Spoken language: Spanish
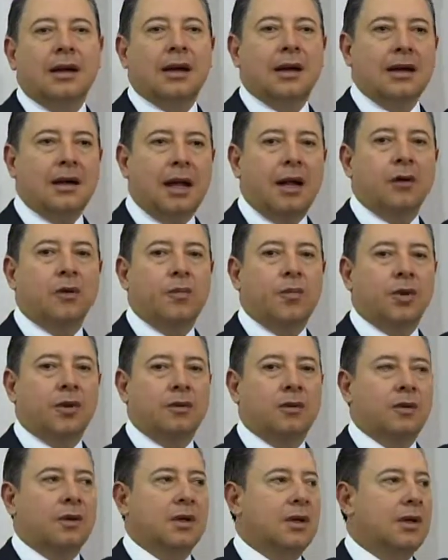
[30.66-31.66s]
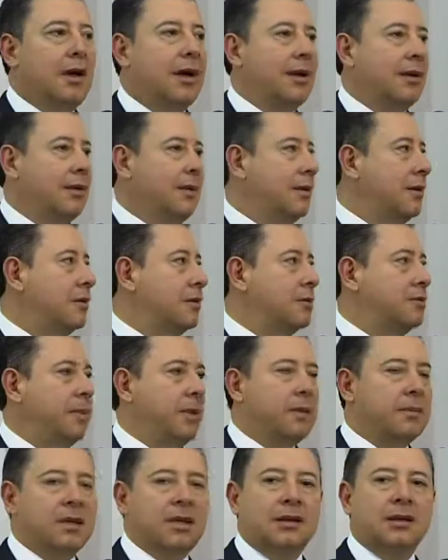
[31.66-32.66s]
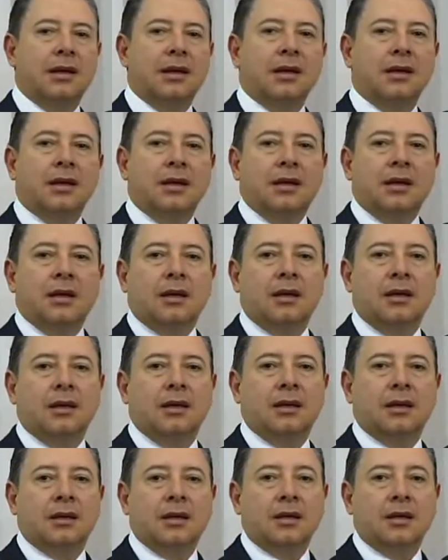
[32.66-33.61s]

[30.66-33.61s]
gran oportunidad que nos permite eh,